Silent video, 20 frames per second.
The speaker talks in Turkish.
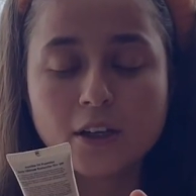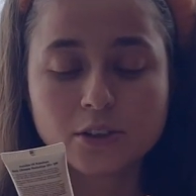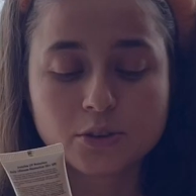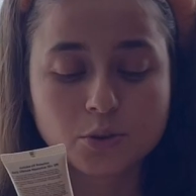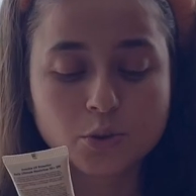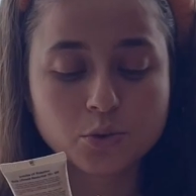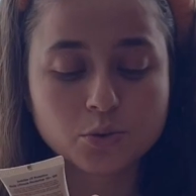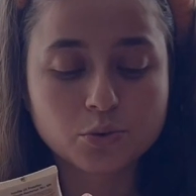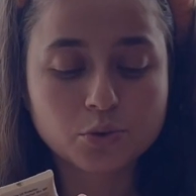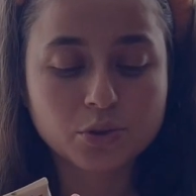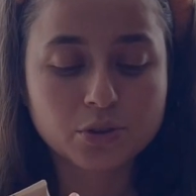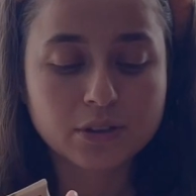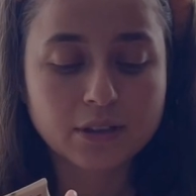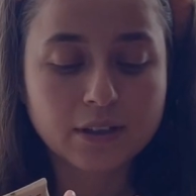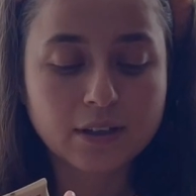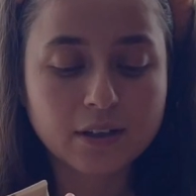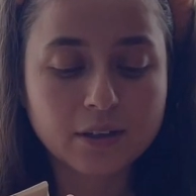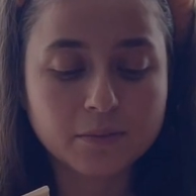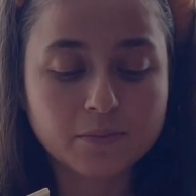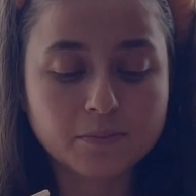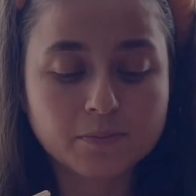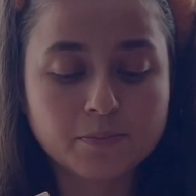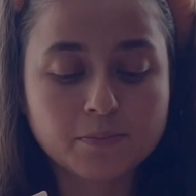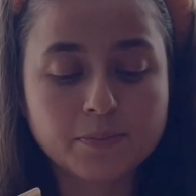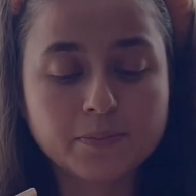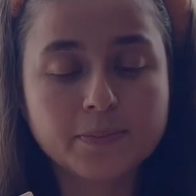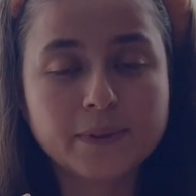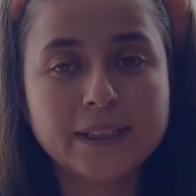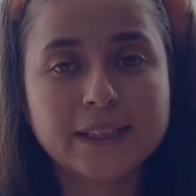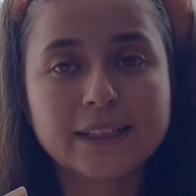Sonuçta
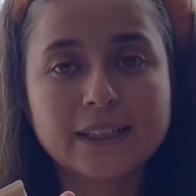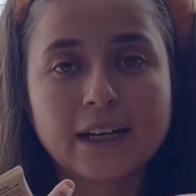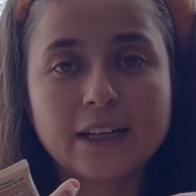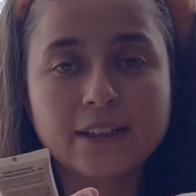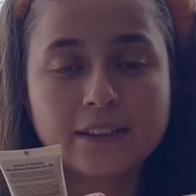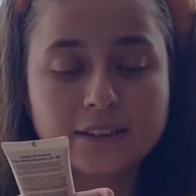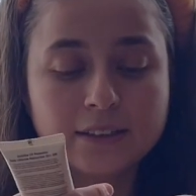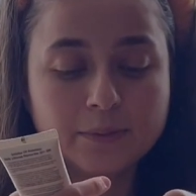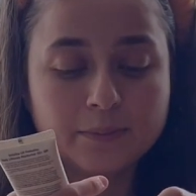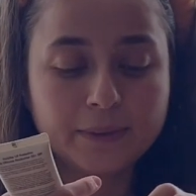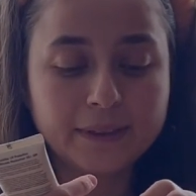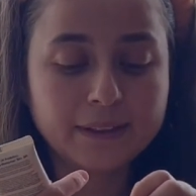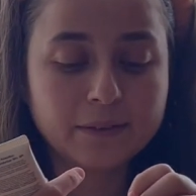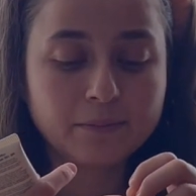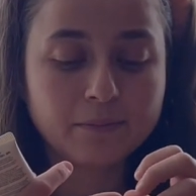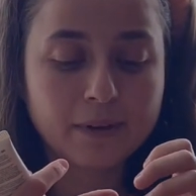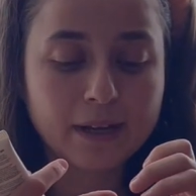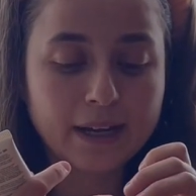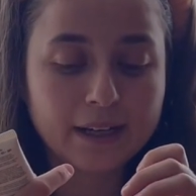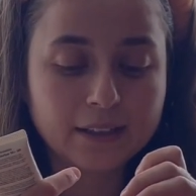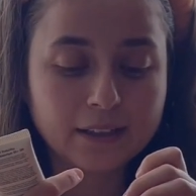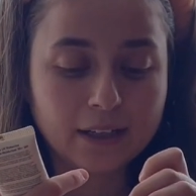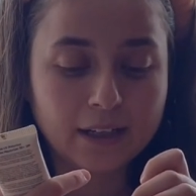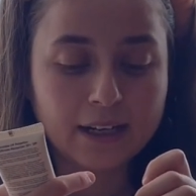bilinen ya da bilinmeyen